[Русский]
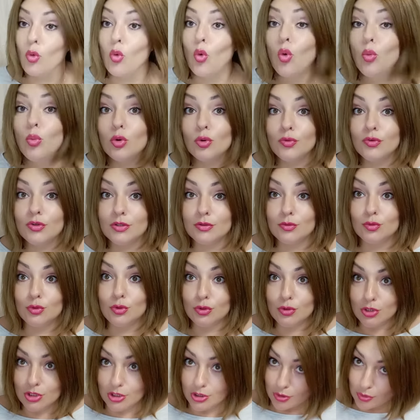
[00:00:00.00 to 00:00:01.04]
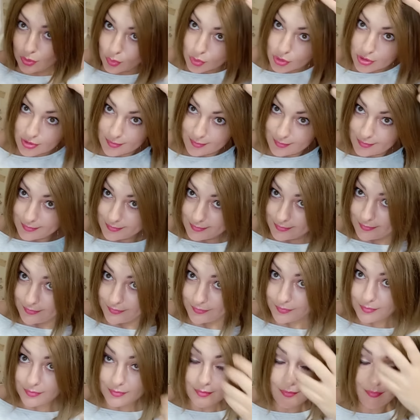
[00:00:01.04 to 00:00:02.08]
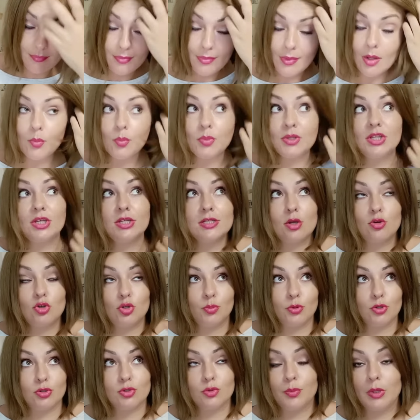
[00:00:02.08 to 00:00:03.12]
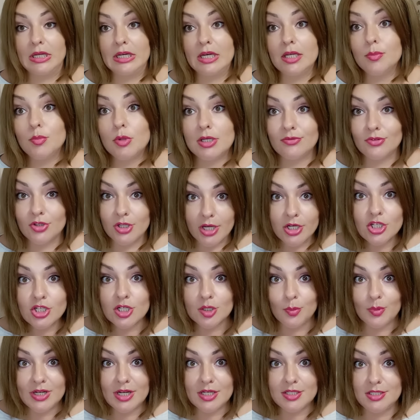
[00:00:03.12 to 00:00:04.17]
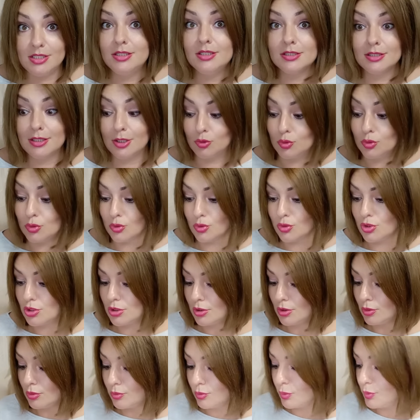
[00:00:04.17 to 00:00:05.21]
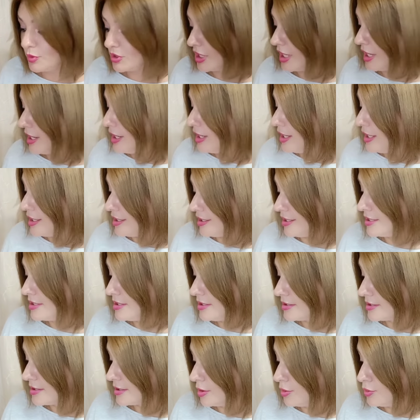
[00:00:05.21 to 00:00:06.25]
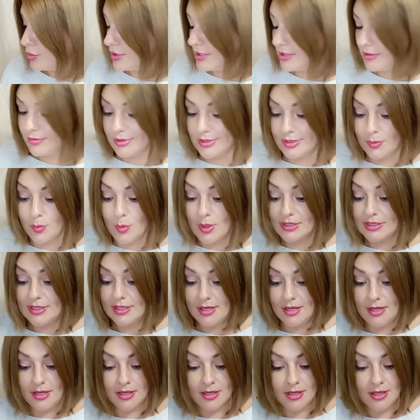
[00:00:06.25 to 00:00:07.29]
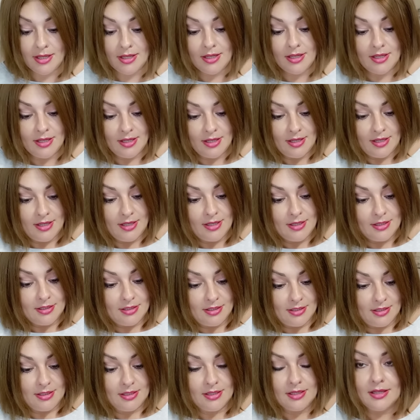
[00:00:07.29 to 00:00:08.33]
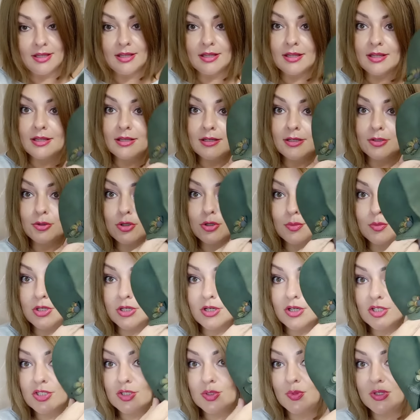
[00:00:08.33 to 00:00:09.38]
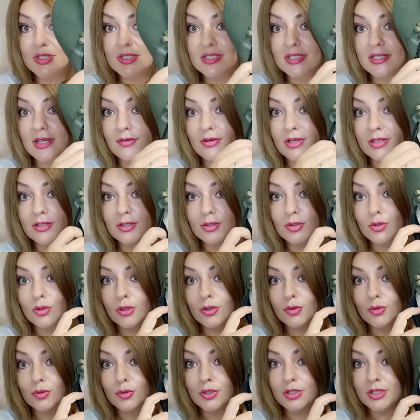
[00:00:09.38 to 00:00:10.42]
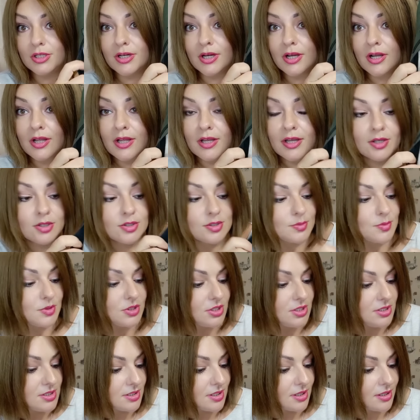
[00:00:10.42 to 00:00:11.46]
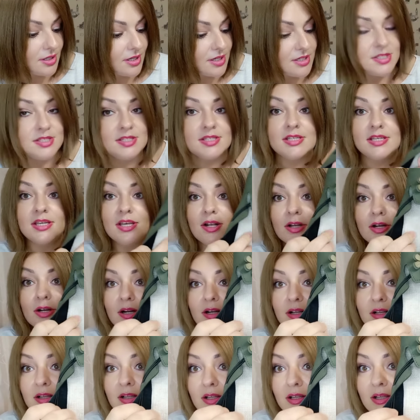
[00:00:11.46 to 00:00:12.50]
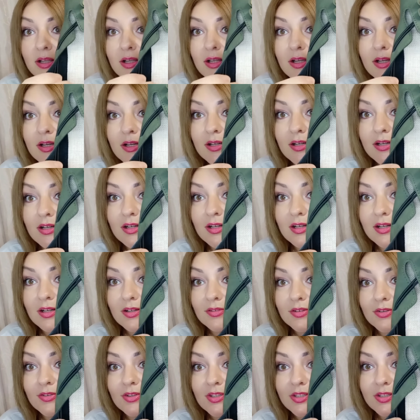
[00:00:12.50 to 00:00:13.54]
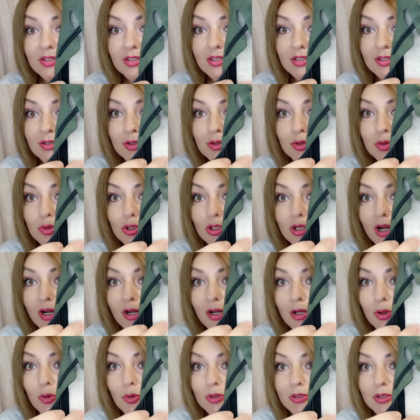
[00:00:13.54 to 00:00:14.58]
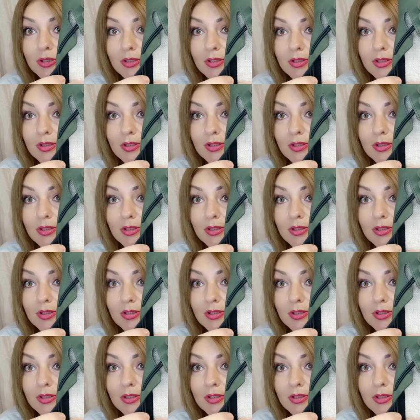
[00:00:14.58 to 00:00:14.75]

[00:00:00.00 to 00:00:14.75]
обувь у Нючик тоже потрясающе просто. По крайней мере, в наших магазинах такую точно не купишь. Есть эксклюзивные модели которые, мне кажется, представлены только у них. Смотрите, какая стелька. Вы видите, это тоже как лен.